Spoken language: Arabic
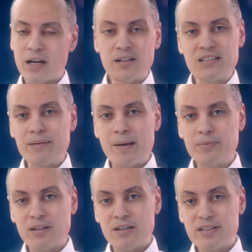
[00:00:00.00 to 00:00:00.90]
عن نظام
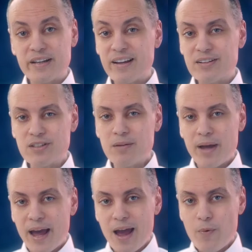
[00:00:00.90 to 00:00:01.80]
عبد الناصر
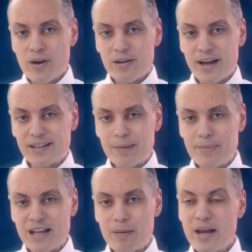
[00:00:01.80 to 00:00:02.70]
كنظام حاول
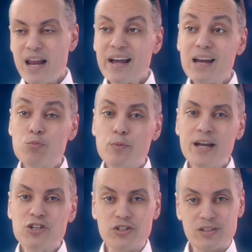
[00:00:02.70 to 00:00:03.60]
يعتمد المنهج
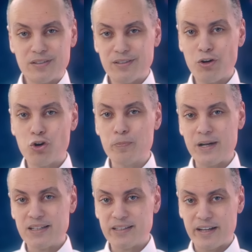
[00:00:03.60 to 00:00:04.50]
المباشر
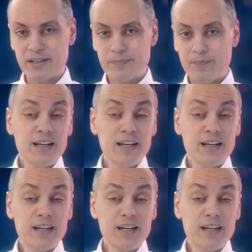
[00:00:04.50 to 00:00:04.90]
للحكم العسكري